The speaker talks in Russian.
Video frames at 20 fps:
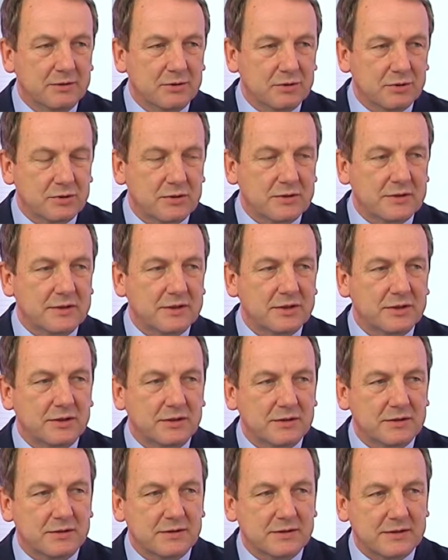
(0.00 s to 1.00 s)
то, что
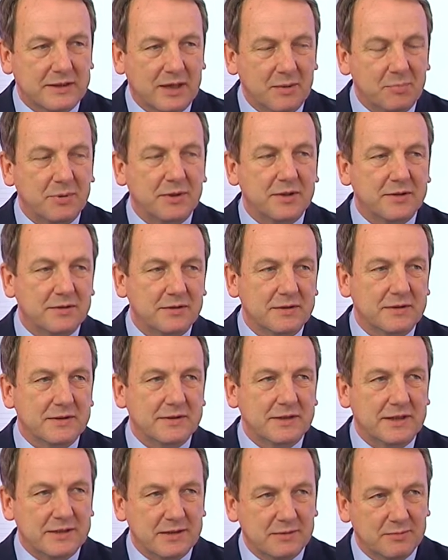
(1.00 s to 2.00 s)
сложилось, скопилось у нас
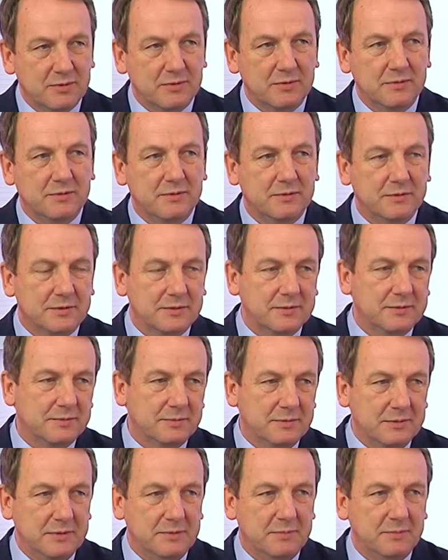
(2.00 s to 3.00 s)
за зиму, вот
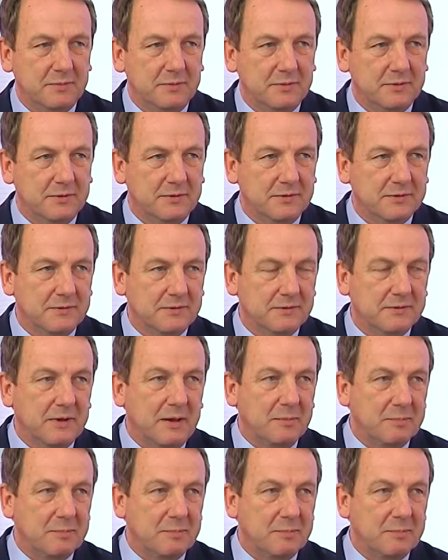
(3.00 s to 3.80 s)
мы э,